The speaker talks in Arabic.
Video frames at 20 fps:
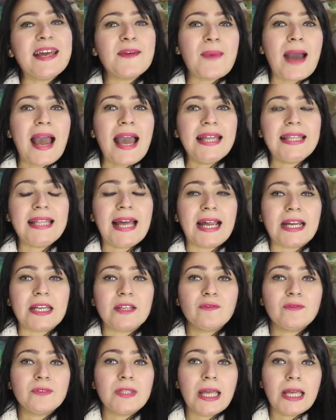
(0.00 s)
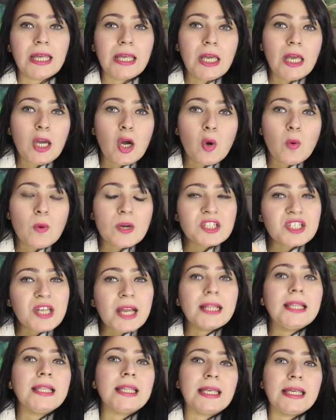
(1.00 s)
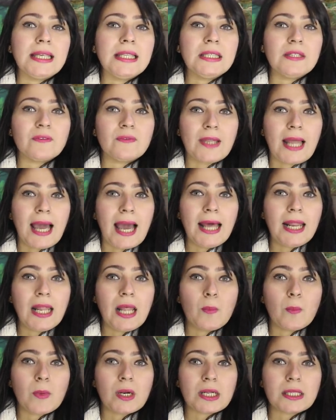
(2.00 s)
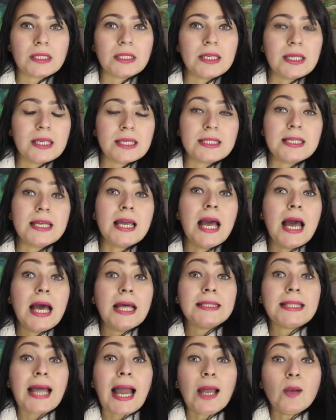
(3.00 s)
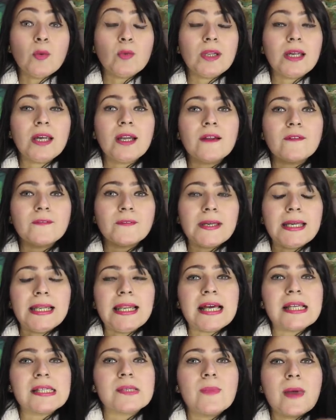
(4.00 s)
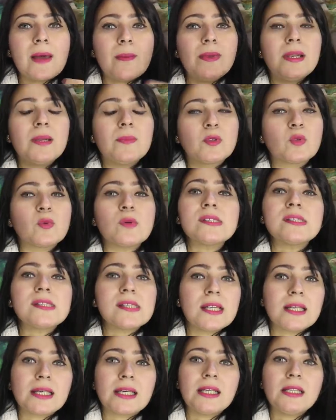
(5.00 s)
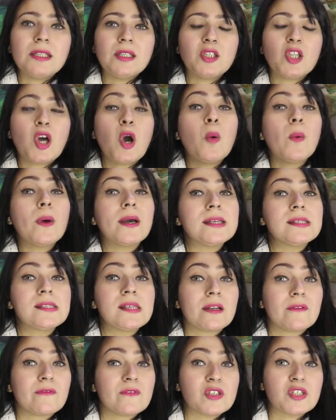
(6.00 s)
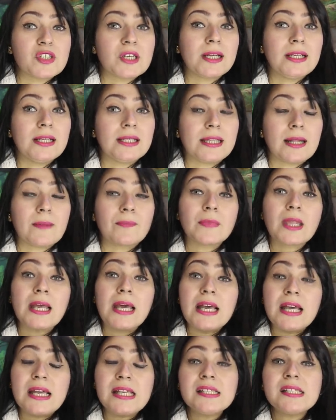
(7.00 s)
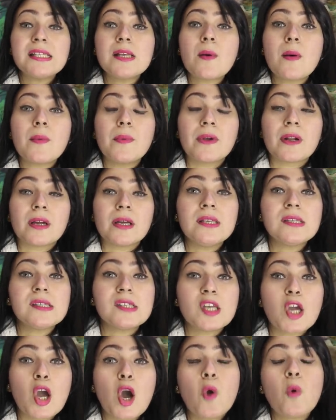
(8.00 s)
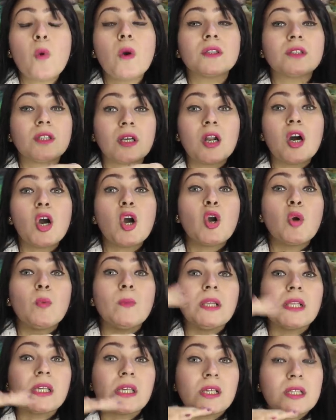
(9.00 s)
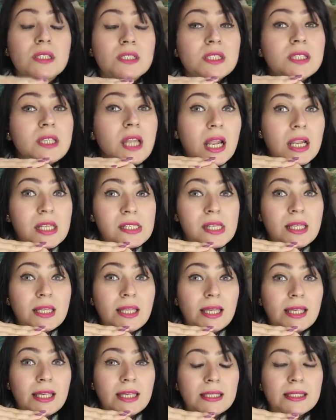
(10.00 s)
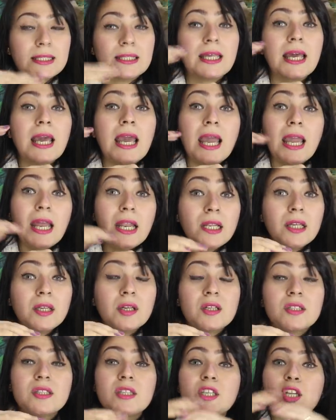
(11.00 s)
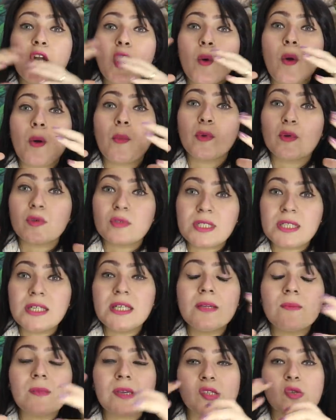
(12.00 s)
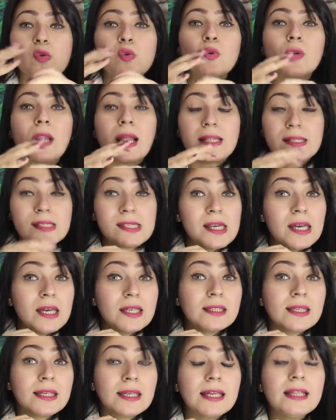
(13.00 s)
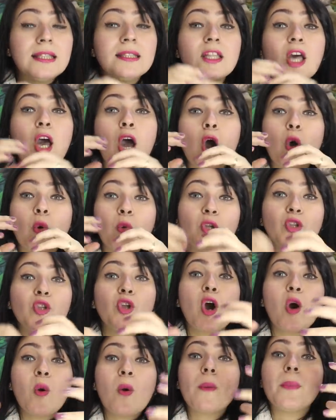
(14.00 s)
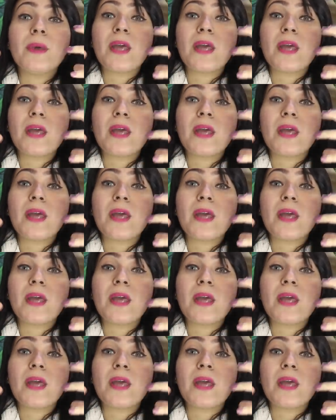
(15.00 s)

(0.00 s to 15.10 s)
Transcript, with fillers: يبقى احنا عرفنا ايه هو شكل الجلد في الحالة المرضية دي تعالوا نعرف ايه الاسباب اللي بتوصل الجلد ان هو يظهر في الشكل ده السبب الرئيسي هو تراكم الكيراتين على سطح الجلد الكيراتين هو بروتين مسؤول عن صحة الجلد وان هو